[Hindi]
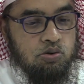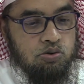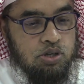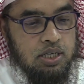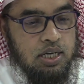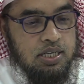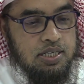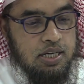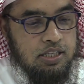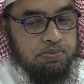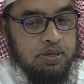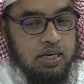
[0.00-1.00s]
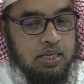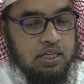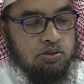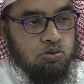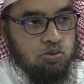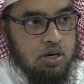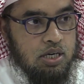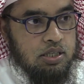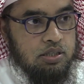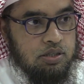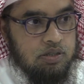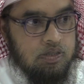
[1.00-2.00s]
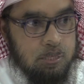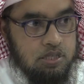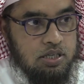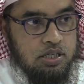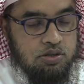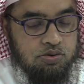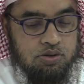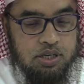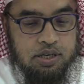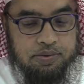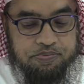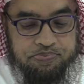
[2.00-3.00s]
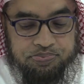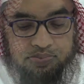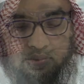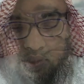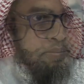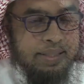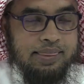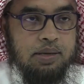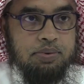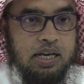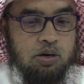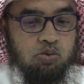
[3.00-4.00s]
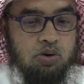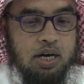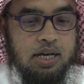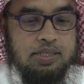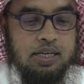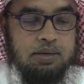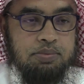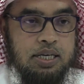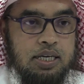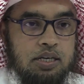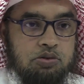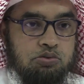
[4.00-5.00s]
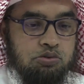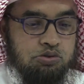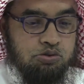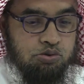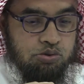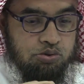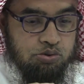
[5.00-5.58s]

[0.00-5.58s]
हो गया शहद पिलाया तो वाकई सही हो गया मतलब क्या हुआ असल में वो जो